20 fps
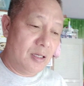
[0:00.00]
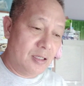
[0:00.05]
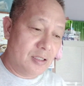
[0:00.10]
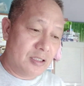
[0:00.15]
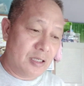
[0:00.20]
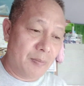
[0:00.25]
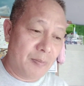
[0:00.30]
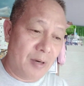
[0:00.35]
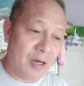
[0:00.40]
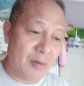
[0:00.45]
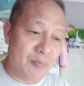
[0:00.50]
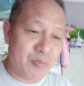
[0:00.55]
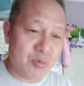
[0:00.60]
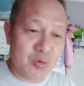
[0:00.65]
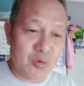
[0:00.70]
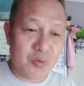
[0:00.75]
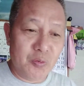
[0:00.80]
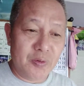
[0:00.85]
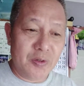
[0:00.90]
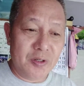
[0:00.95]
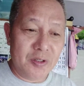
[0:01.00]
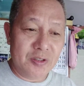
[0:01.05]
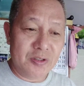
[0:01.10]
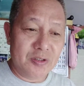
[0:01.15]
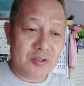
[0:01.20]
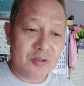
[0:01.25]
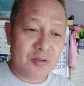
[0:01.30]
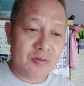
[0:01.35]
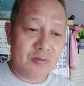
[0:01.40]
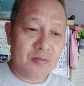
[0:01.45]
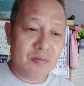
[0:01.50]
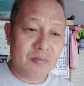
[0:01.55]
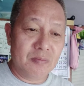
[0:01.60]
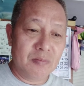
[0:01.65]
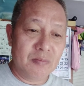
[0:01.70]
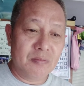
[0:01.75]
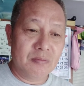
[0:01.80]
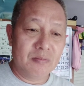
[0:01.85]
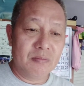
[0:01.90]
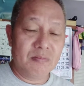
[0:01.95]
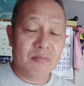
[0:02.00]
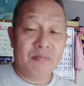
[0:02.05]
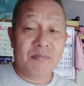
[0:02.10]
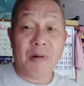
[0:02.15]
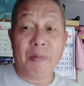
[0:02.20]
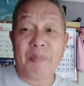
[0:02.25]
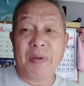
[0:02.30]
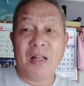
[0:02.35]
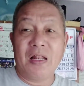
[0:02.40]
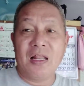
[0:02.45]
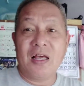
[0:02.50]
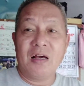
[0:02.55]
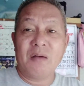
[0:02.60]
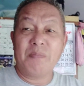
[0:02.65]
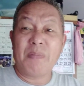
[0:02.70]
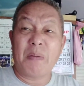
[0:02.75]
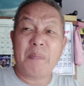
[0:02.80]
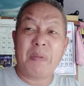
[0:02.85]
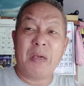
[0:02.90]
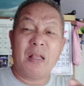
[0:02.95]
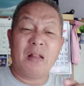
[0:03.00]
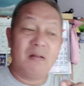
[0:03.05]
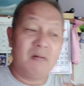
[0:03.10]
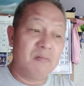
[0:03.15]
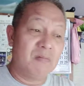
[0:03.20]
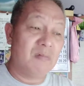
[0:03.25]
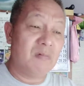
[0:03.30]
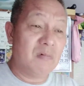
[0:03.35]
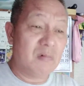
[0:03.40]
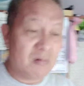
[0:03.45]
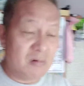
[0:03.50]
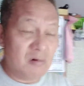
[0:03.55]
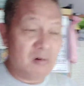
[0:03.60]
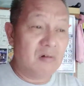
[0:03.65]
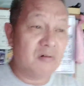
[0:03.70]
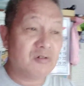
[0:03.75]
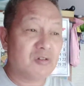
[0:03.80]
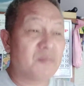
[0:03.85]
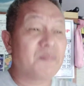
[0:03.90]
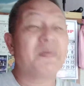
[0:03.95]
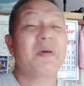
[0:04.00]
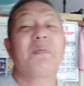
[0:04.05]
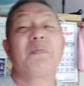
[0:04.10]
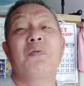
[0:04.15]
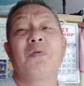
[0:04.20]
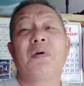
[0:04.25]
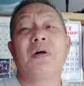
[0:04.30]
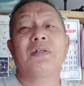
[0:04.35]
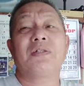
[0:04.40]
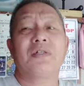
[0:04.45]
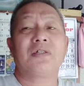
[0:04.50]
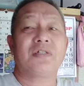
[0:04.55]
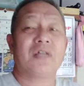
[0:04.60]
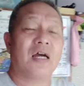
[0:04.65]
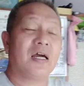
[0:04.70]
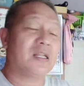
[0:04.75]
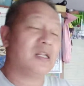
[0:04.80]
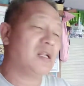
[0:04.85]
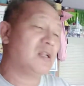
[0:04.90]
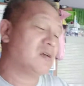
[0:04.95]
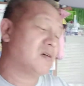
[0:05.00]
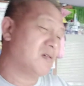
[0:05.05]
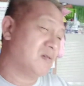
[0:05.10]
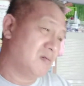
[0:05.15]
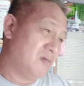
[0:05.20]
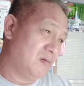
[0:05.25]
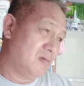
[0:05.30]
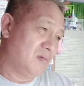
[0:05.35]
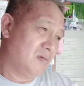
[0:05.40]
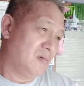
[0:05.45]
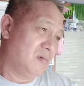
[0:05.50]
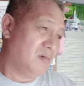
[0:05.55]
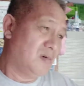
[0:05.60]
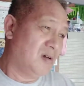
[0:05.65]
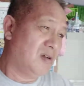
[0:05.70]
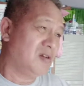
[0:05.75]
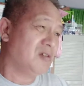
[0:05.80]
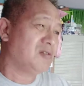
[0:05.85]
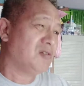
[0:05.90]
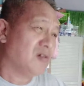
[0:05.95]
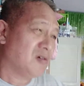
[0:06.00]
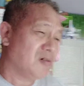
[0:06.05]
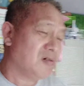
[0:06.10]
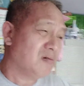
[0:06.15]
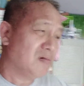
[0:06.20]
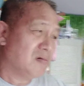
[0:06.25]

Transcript: sa mga viewers yung papel lang papel ito subscribe ko kay sa si channel ko ano to